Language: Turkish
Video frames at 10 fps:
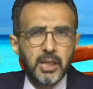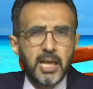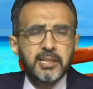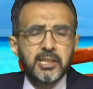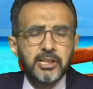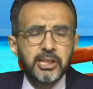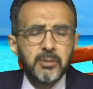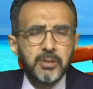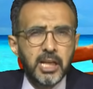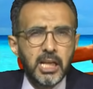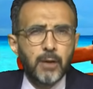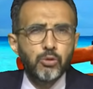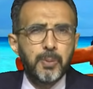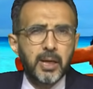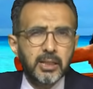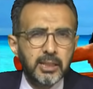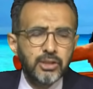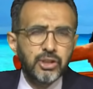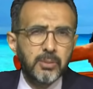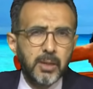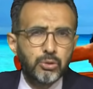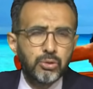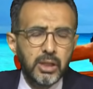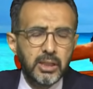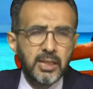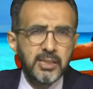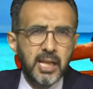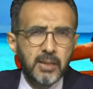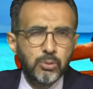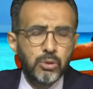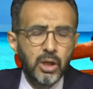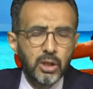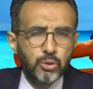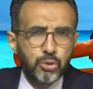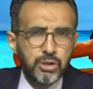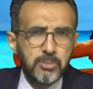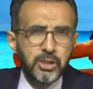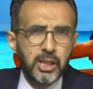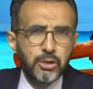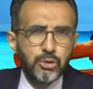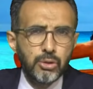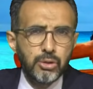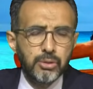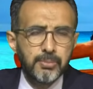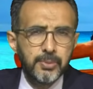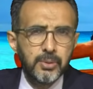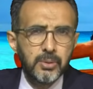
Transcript: Eskisi gibi değil Avrupa arkadaşlar. Bak Türkiye'den izleyen bu turizmcilere söylüyorum.